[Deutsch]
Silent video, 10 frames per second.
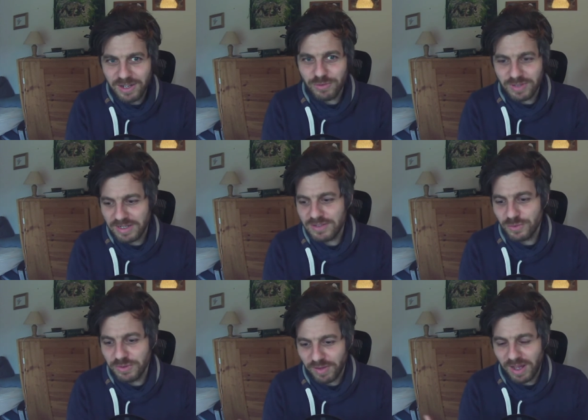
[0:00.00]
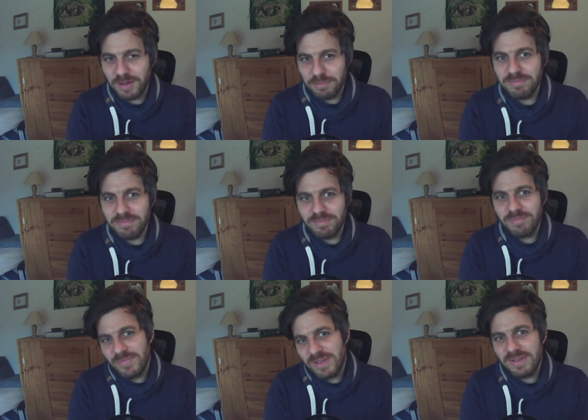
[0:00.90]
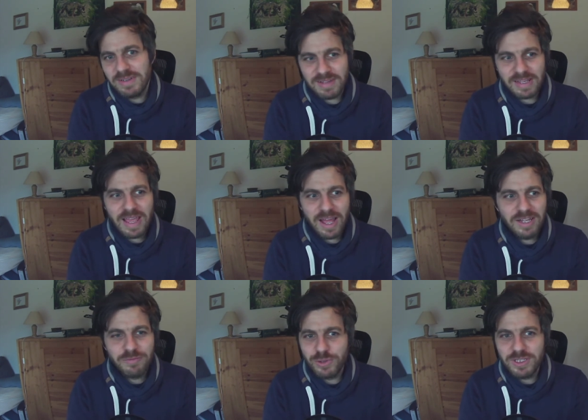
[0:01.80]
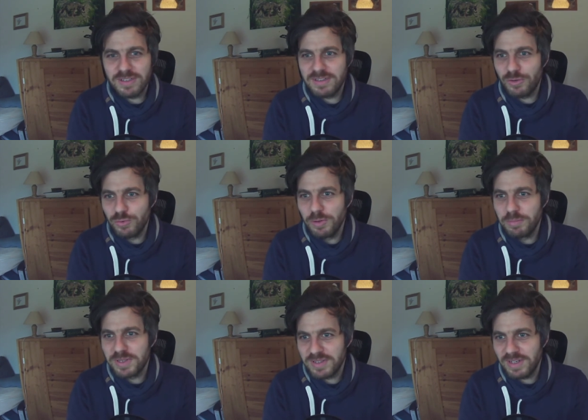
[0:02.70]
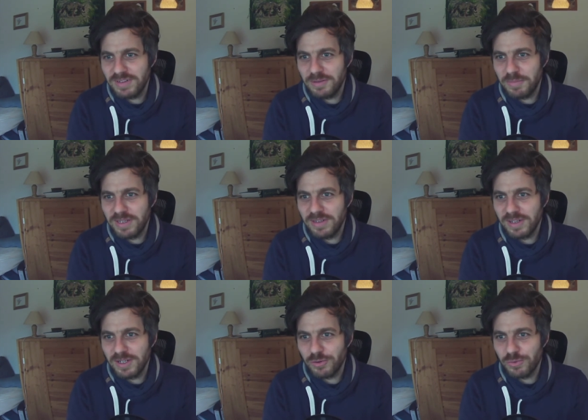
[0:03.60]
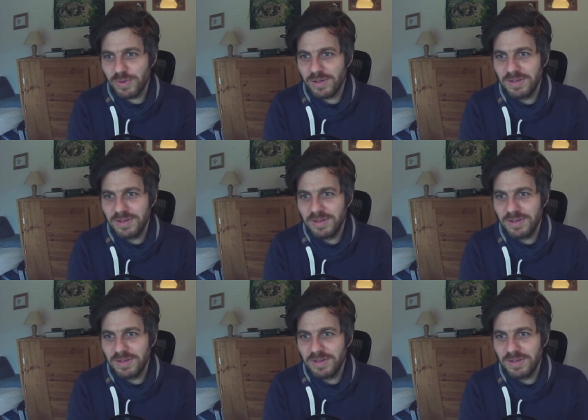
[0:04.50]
Und dann ist so die Frage, dieser Kern, den würde ich als Natur bezeichnen, meine innere Natur.